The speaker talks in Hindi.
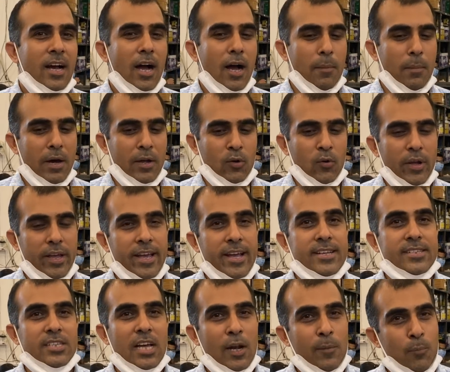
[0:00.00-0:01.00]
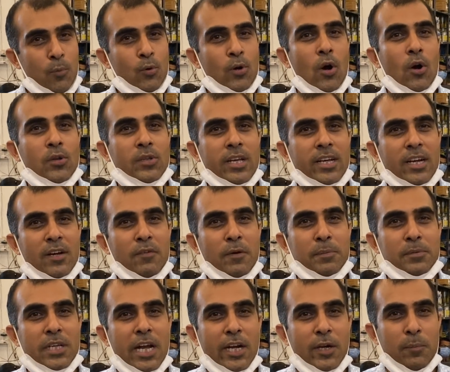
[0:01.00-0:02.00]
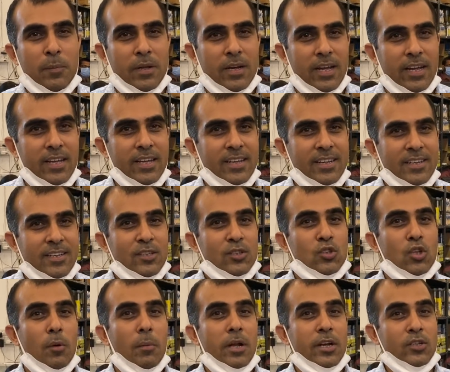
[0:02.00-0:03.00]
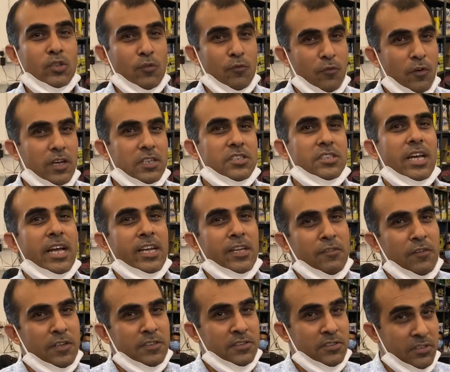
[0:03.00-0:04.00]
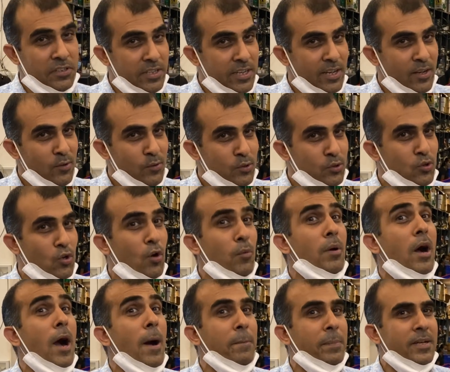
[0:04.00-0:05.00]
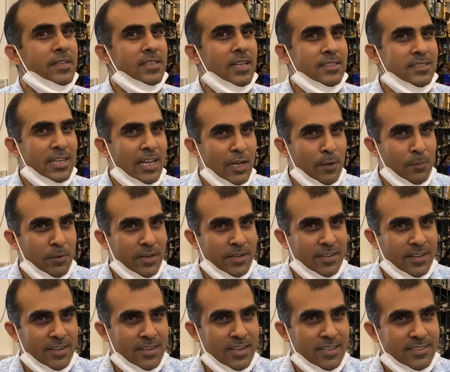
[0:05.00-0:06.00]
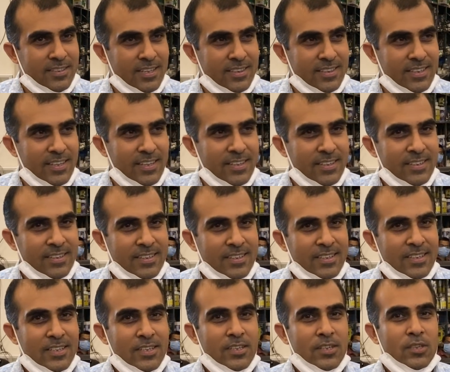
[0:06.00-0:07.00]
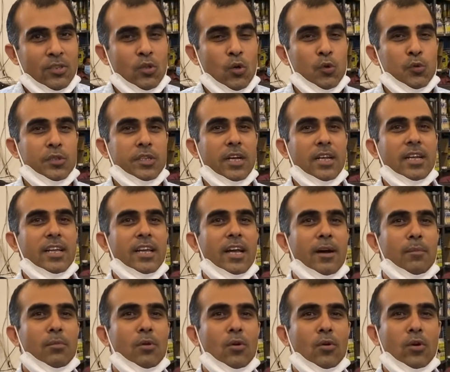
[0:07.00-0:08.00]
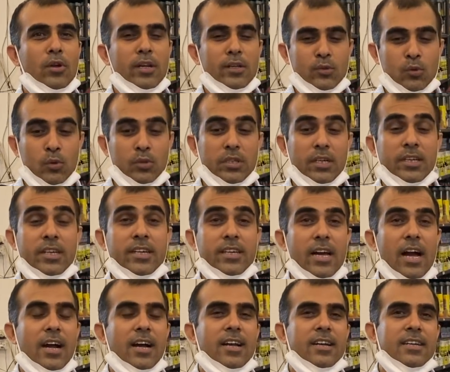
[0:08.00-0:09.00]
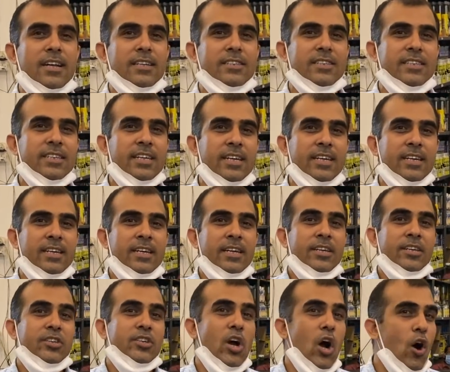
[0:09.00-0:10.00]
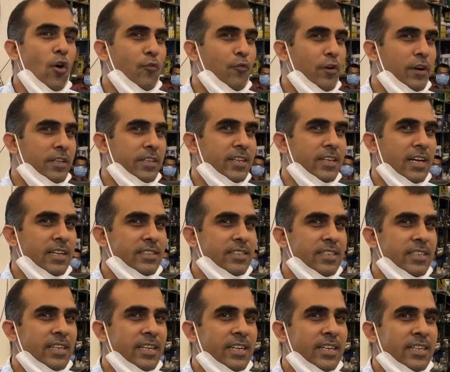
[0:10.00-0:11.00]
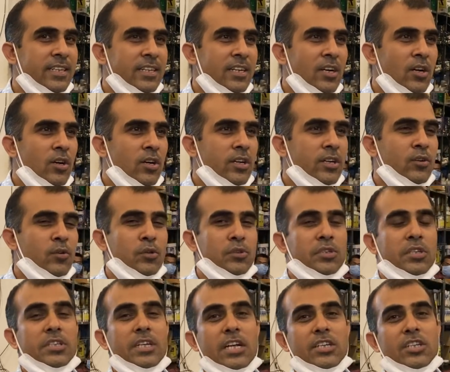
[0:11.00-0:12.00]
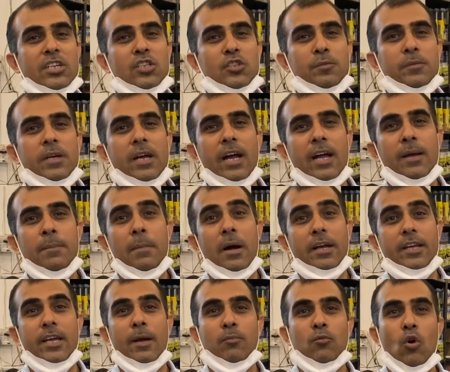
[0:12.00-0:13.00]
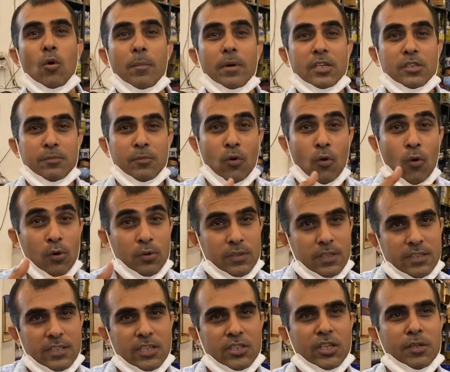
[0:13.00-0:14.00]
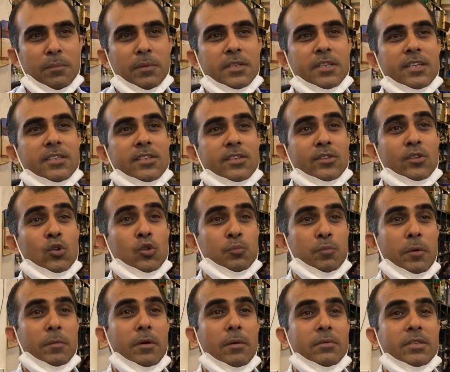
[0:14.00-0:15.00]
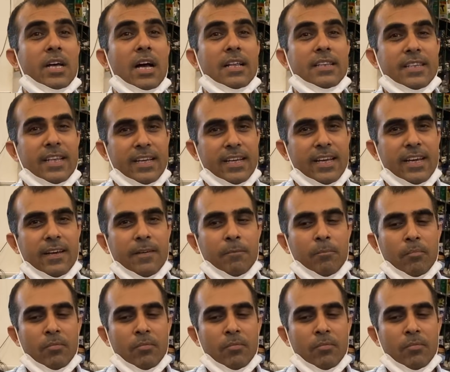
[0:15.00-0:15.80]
हमारे को एक साल पूरा हो जाएगा वेबसाइट बनाए तो हमारी जो फर्स्ट एनिवर्सरी है उसको हम आपके साथ सेलिब्रेट करना चाहते हैं तो उसके लिए हम लोगों ने सोचा कि क्या करना चाहिए क्या ऑफ़र देना चाहिए कुछ सजेशंस भी आए बाकी आप कमेंट्स में और सजेशन भी दे सकते हैं उस पर भी हम ध्यान देंगे